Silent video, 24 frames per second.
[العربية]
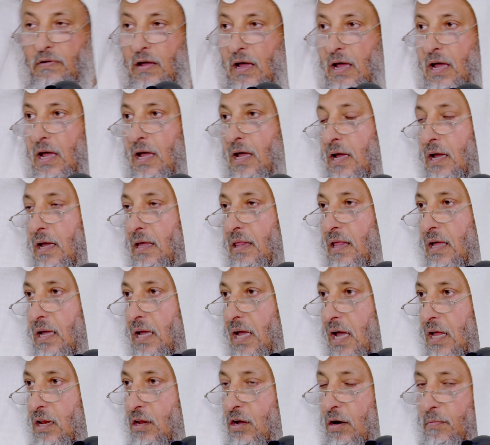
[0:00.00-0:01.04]

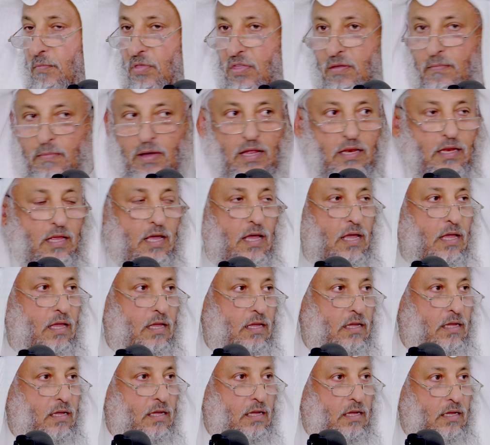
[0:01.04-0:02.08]
فإذا كان يوم ثمانية